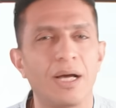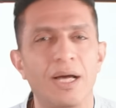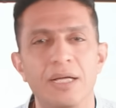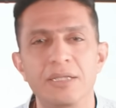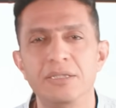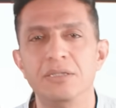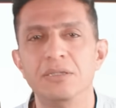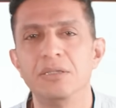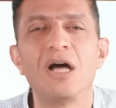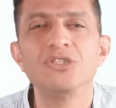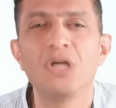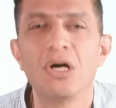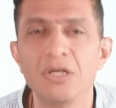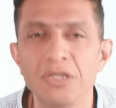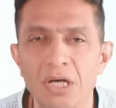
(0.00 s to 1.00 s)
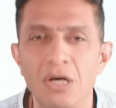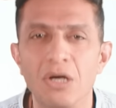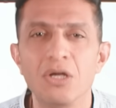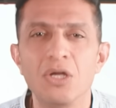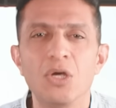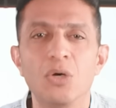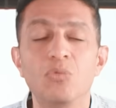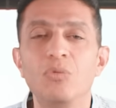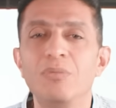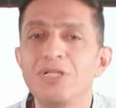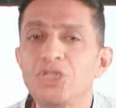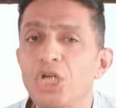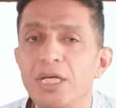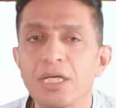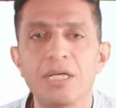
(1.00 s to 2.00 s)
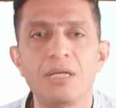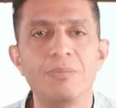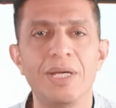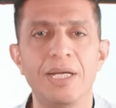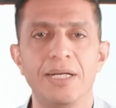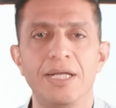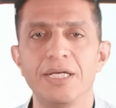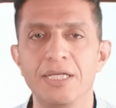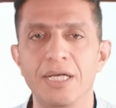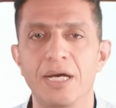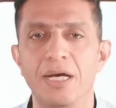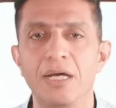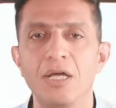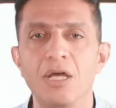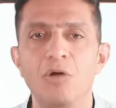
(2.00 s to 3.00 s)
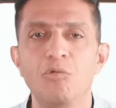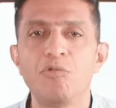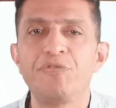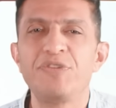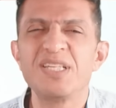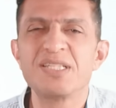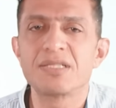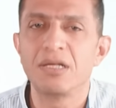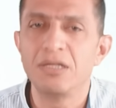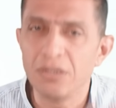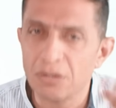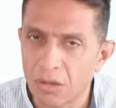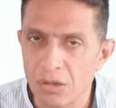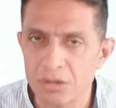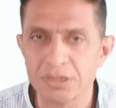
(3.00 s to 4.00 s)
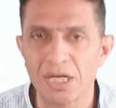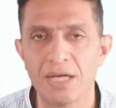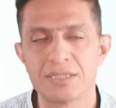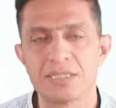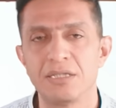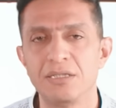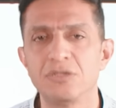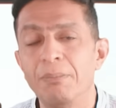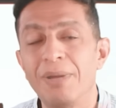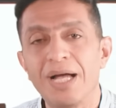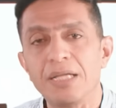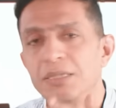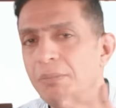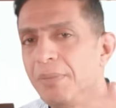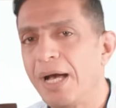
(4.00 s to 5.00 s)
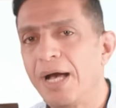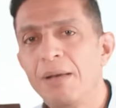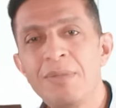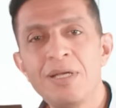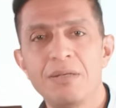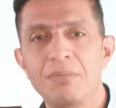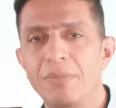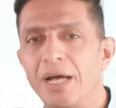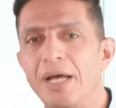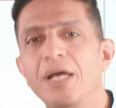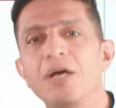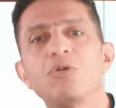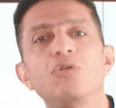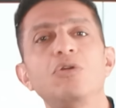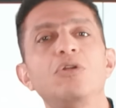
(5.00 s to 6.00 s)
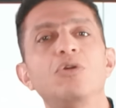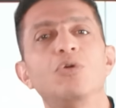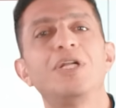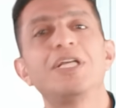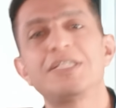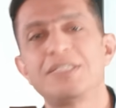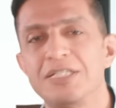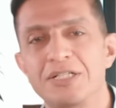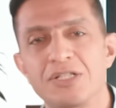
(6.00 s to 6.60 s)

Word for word: عن قضايا ومشاكل مالية وفي سرقات حصلت بعد ما عمل معاه كل أوليكسي